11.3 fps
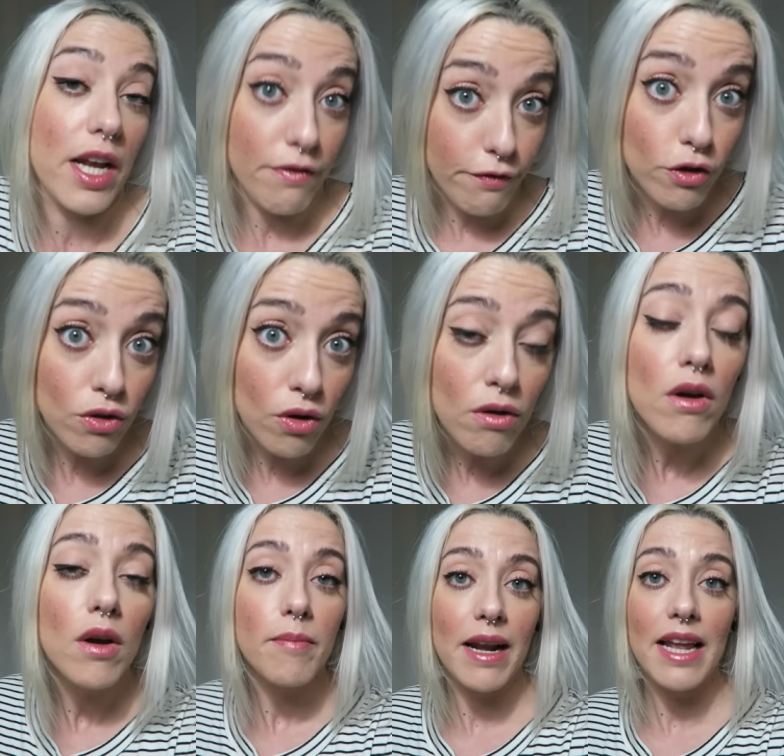en el fondo,
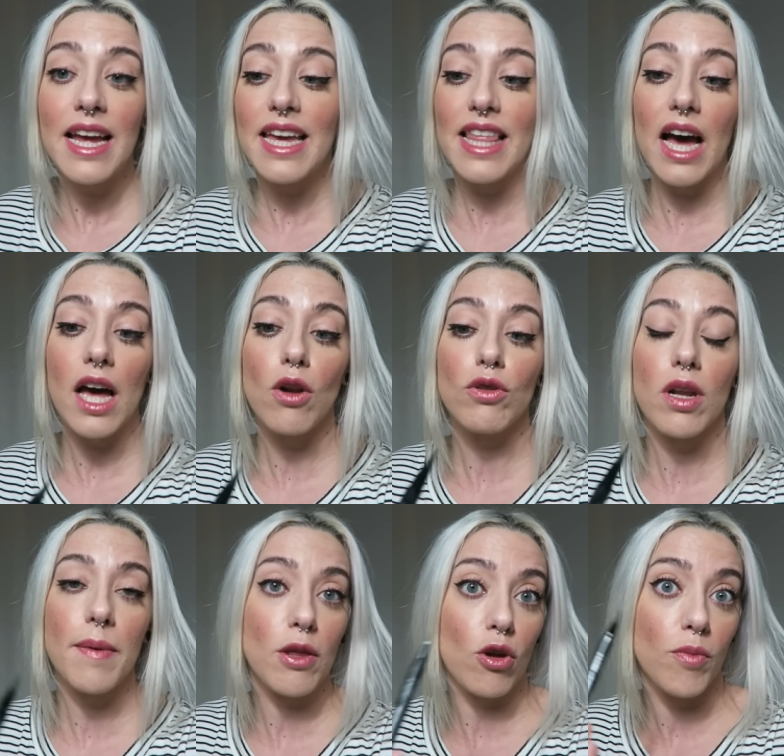¿vale? Y dejarlo
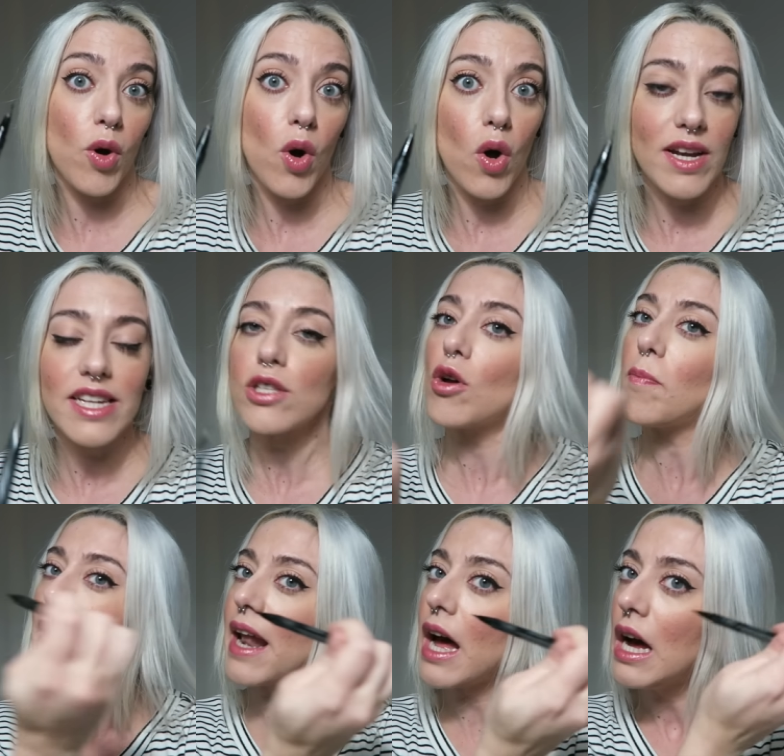otra vez como listo
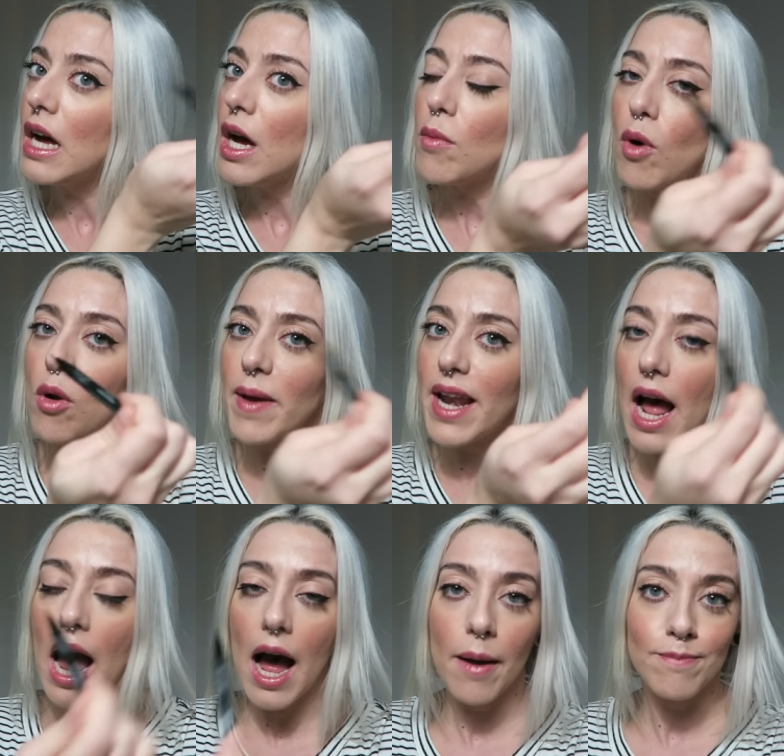para volver
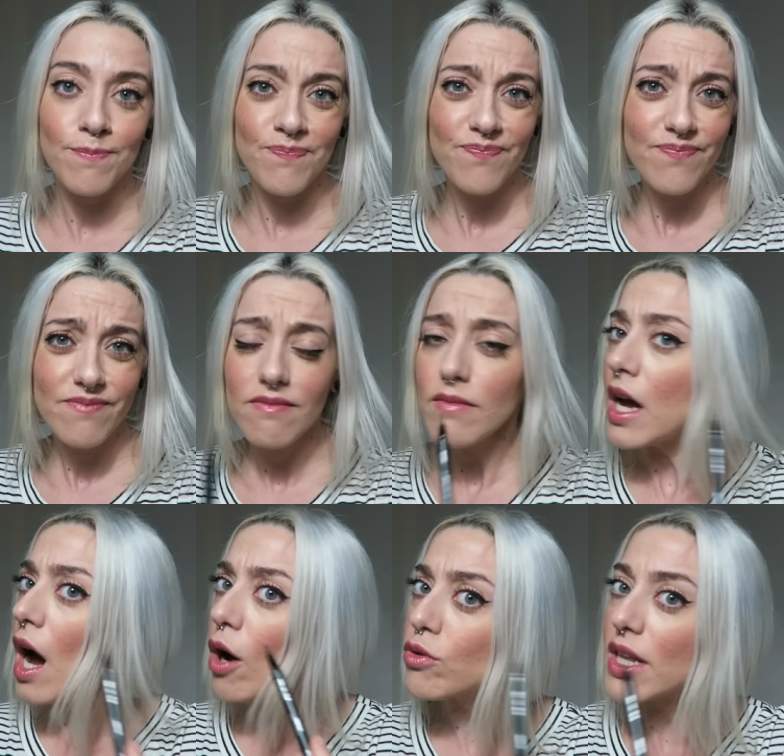a,
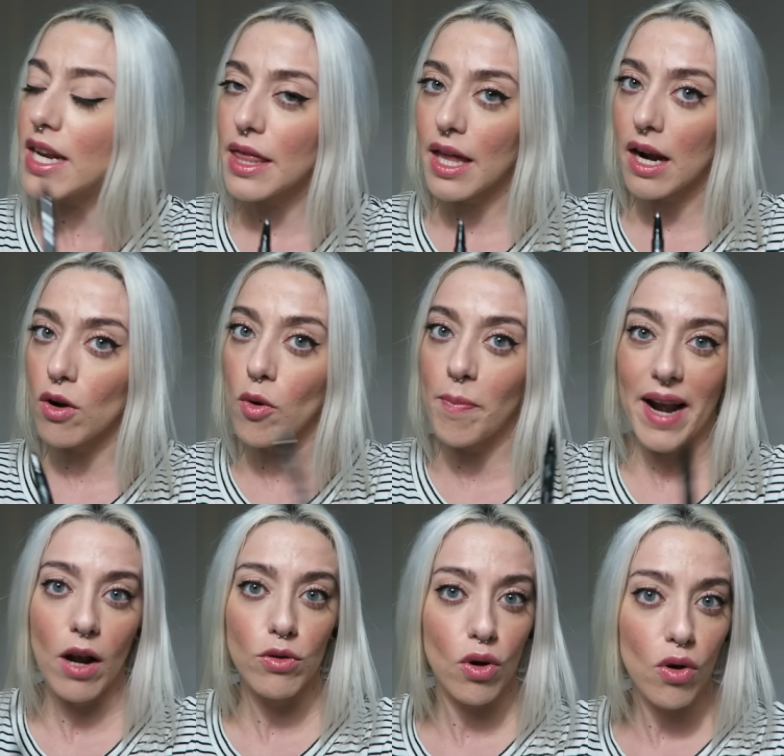utilizarlo
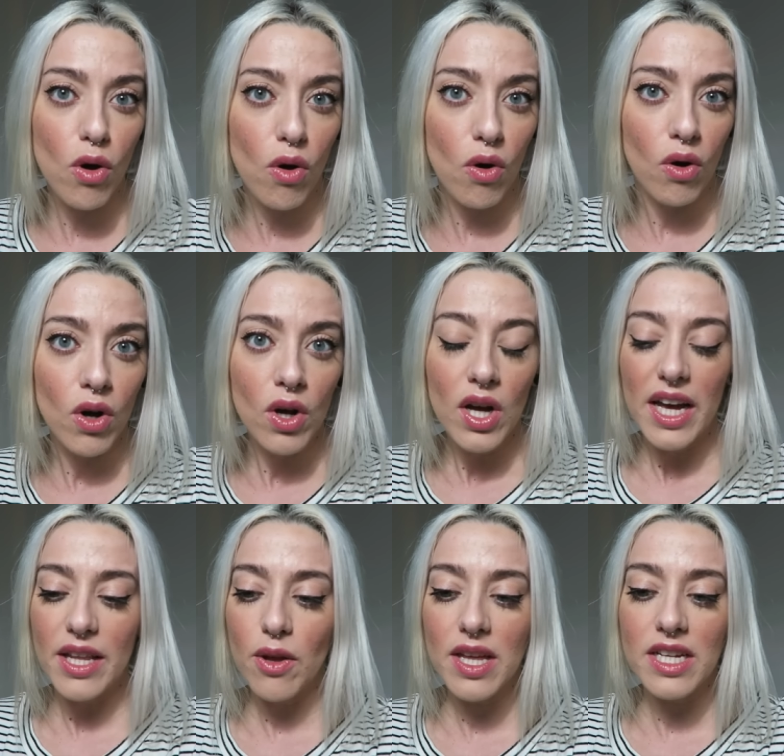para el otro ojo.
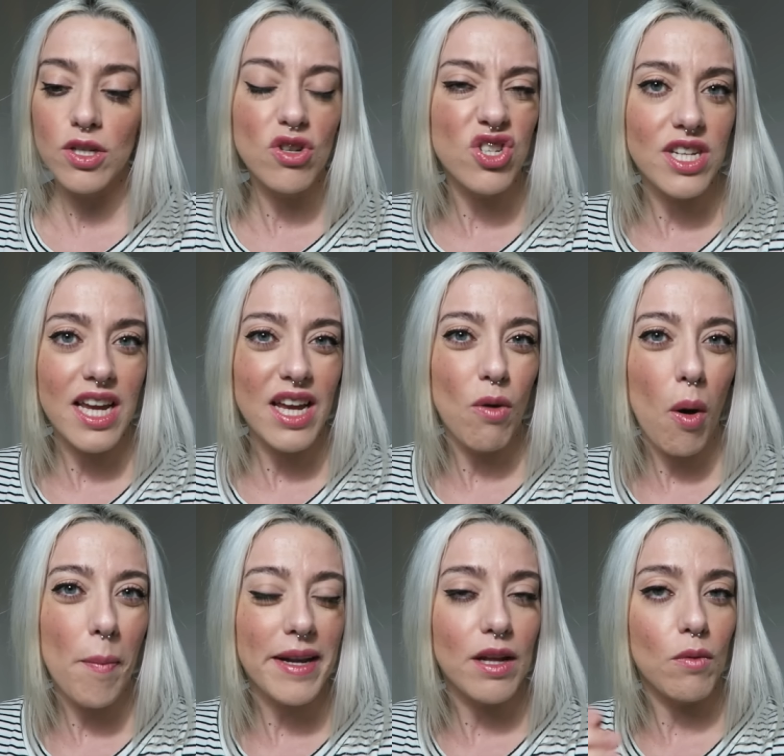Entonces, no sé, y
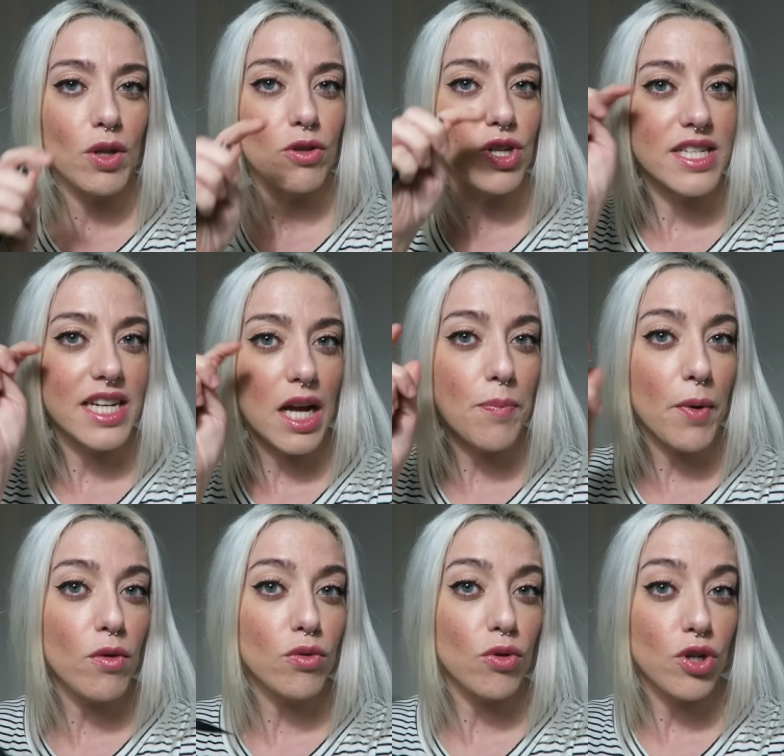luego aparte cuando se seca el
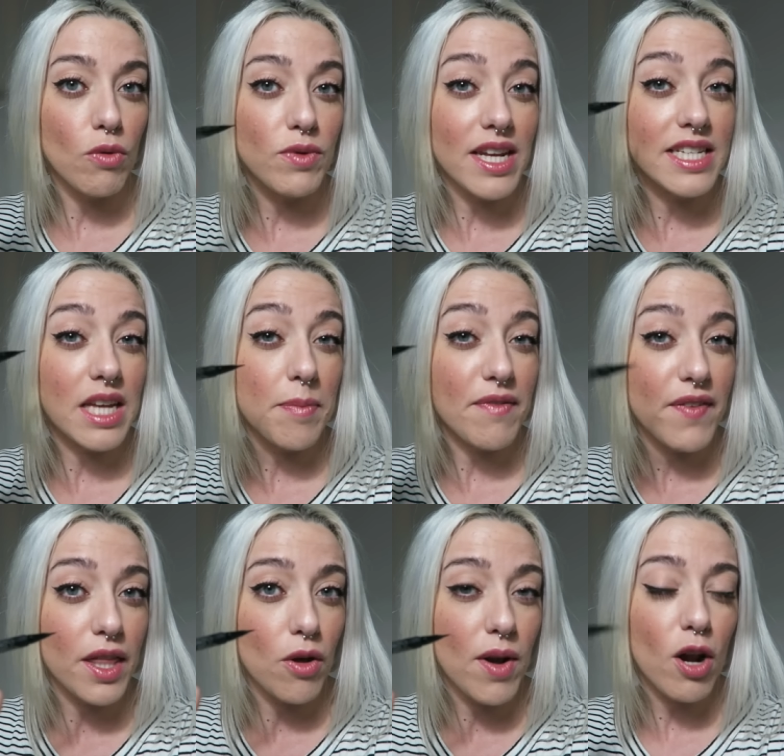producto, o sea, aún tienes que
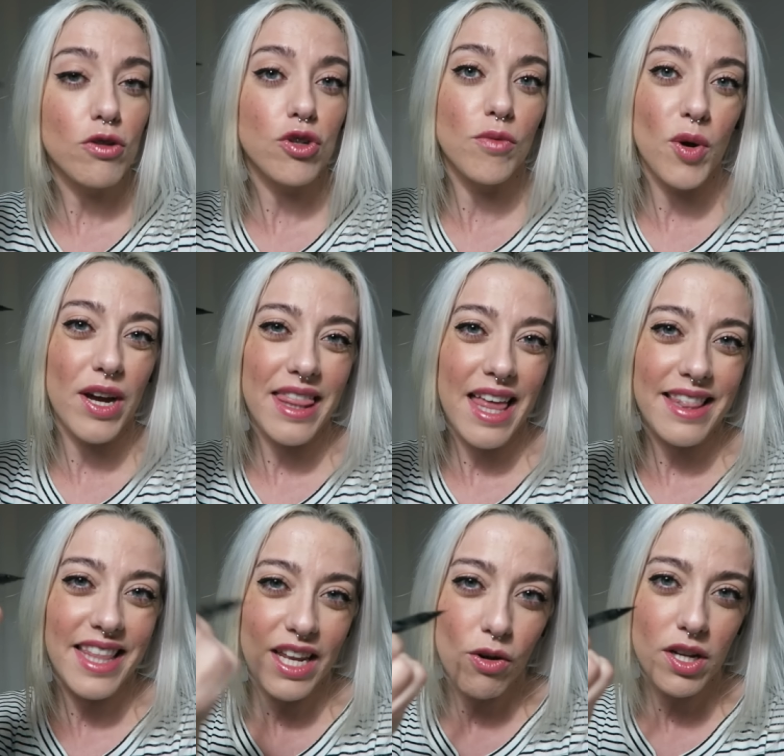perfeccionarlo, es como que
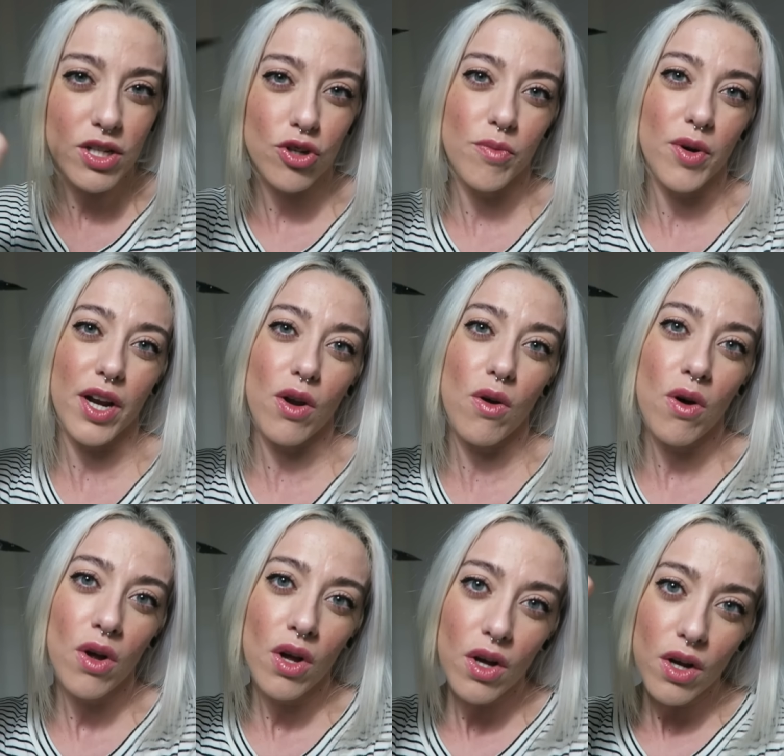da tirones, como que no